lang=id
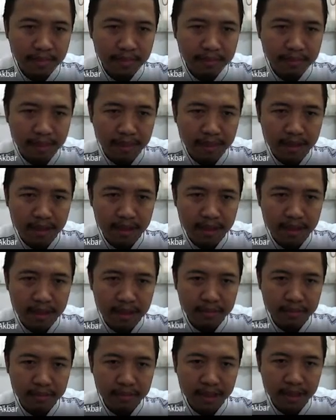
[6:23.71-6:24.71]
Min
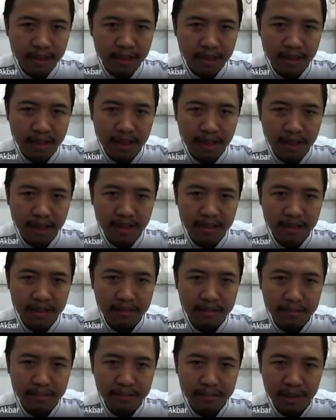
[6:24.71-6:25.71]
term adalah
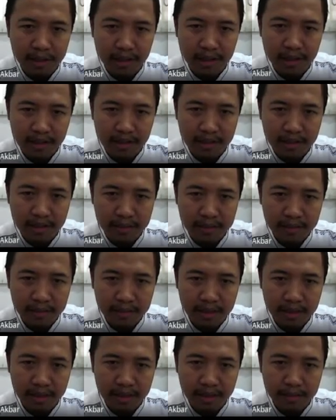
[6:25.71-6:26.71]
product term,
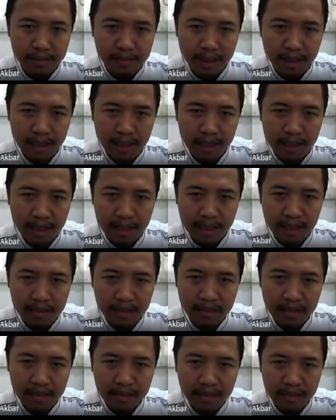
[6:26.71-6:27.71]
jadi perkalian
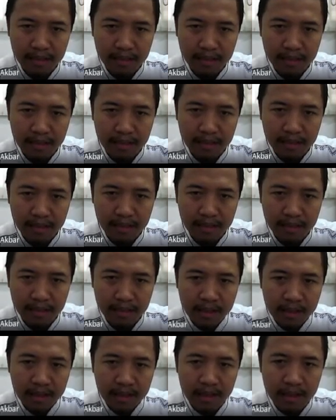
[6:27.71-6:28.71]

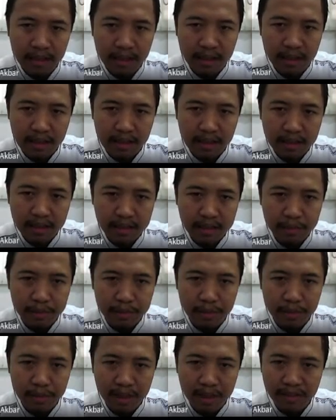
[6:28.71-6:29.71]
dari
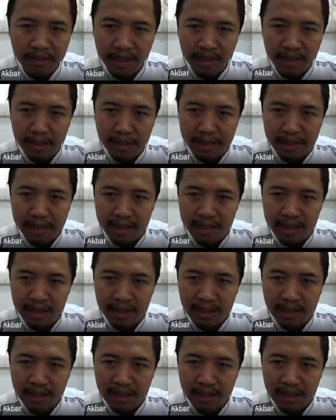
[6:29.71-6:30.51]
semua variabelnya.